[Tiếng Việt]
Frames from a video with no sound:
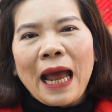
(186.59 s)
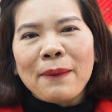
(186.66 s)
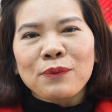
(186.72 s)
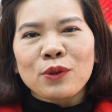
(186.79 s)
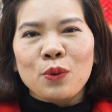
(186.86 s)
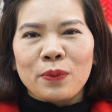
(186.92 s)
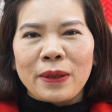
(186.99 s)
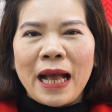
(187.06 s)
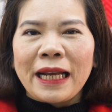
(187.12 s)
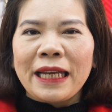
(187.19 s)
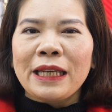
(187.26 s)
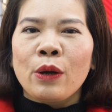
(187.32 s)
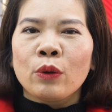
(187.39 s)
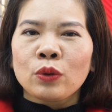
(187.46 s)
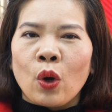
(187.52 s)
áp dụng các
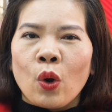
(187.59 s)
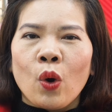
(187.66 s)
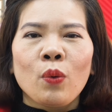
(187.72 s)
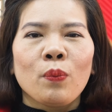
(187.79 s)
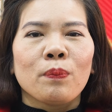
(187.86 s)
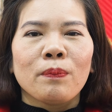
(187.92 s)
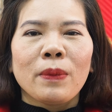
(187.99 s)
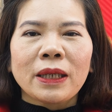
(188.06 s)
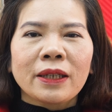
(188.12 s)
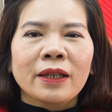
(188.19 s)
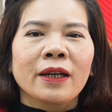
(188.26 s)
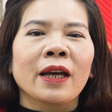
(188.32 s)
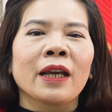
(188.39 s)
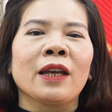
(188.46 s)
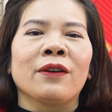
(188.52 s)
cái yếu tố
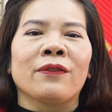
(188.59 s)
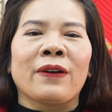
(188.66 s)
bất kỳ